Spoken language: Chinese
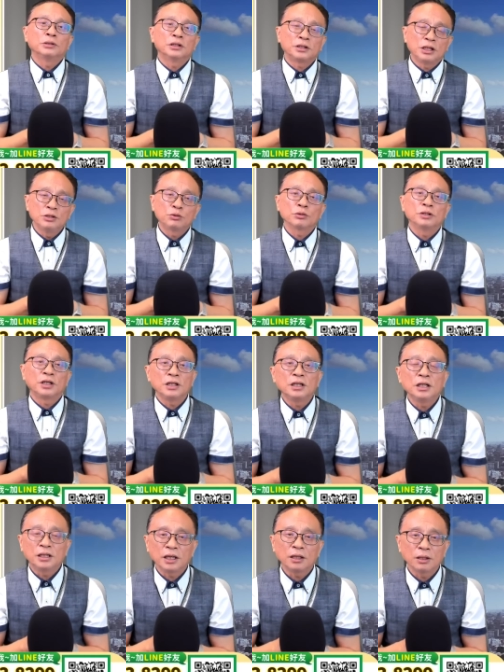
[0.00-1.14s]
你的停损停利
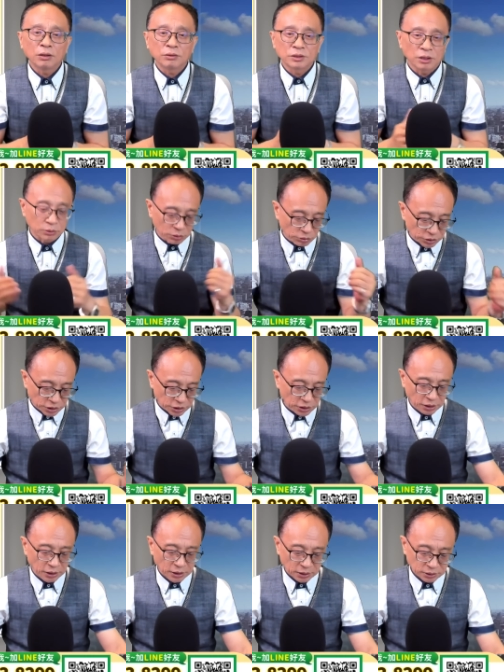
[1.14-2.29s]
点哦。这种东西，
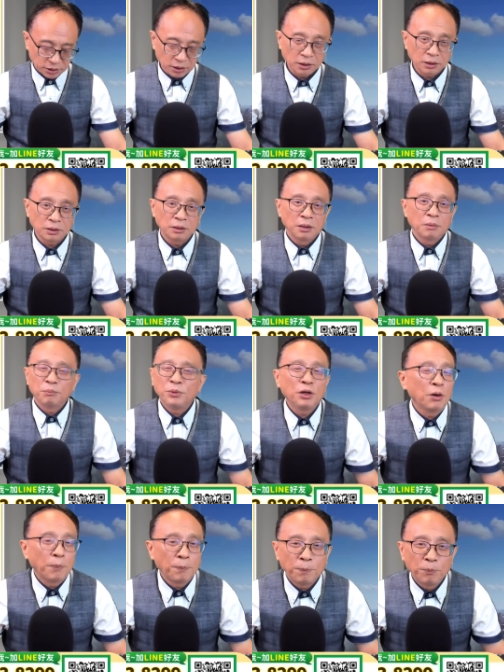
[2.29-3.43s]
这个没
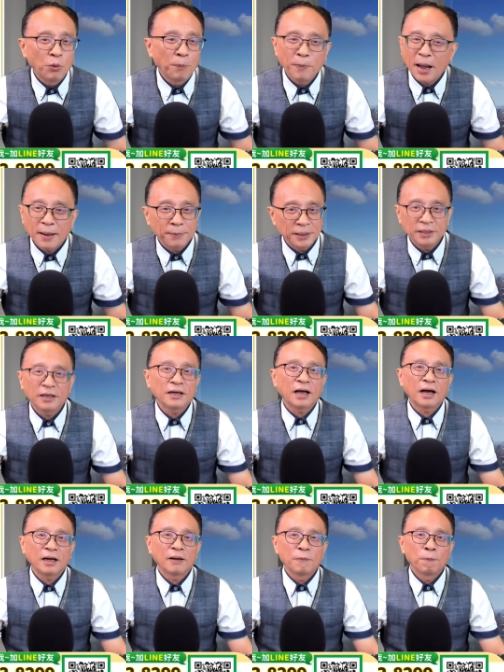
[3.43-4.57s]
有不霸兵的
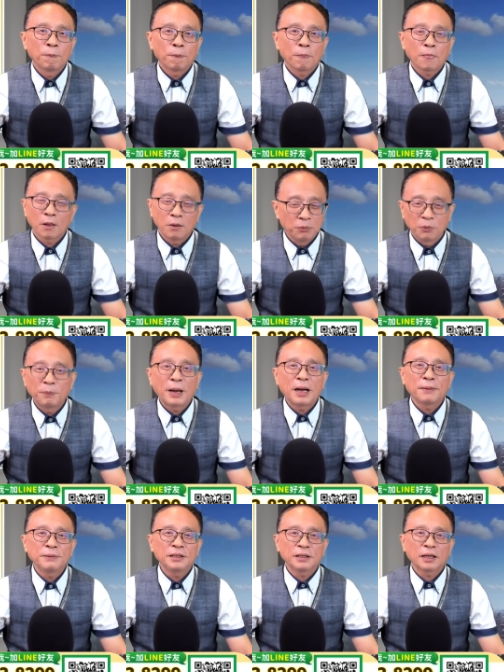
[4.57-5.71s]
啦，我不霸
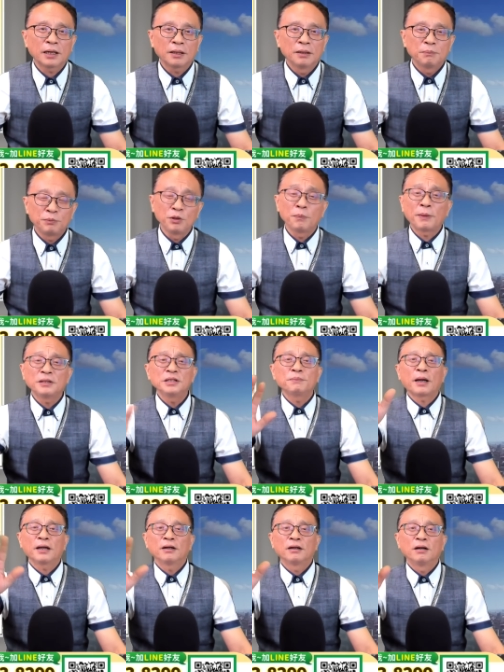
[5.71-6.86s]
兵的啦，没有百分之
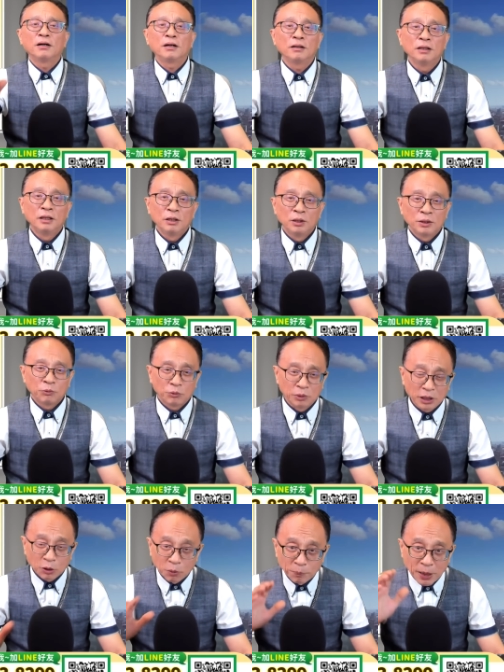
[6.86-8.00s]
百哦。我
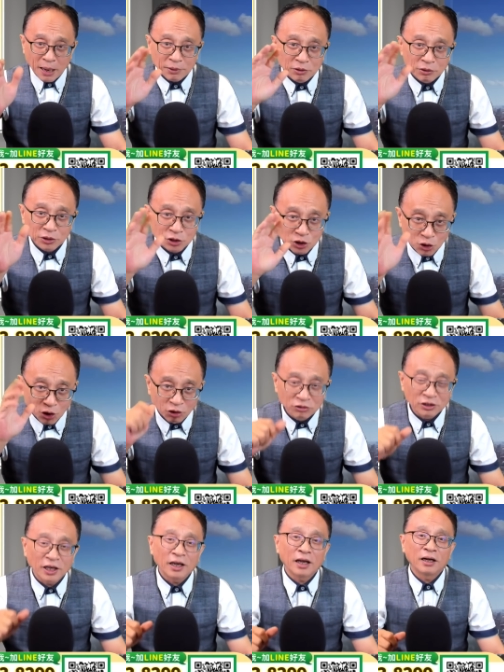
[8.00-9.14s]
那我霸兵，我得做皇
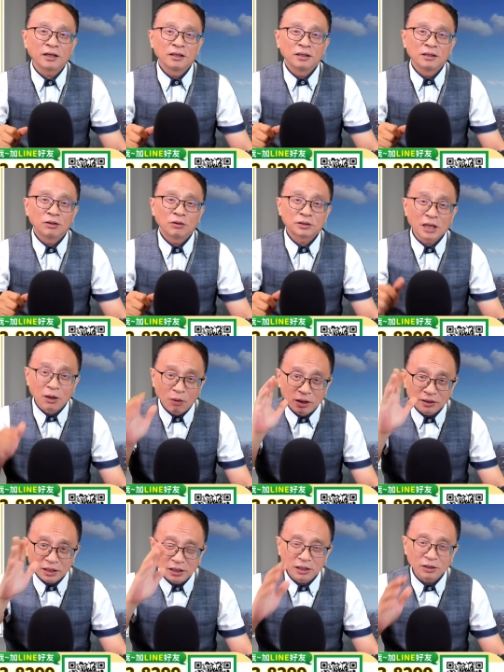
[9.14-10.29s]
帝啊，我当皇
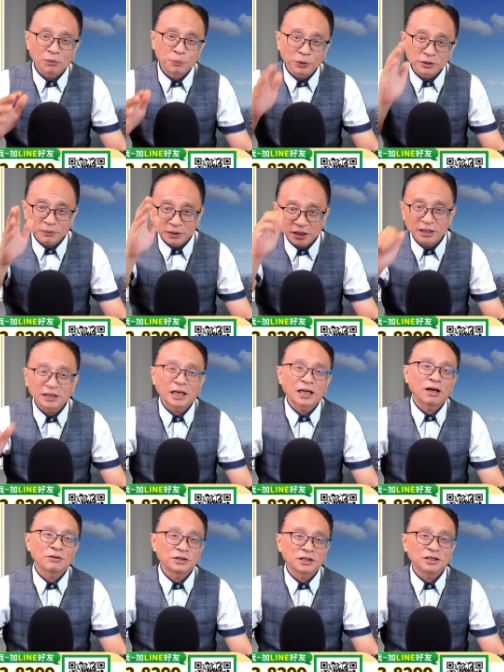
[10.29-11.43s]
帝的，我不用在这给你当
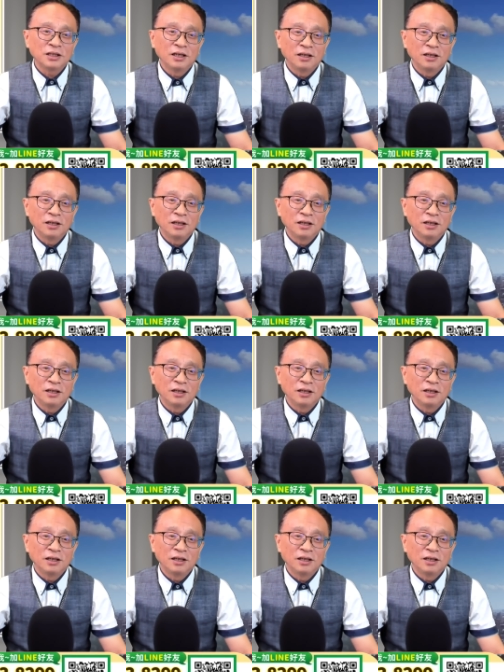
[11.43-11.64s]
老师，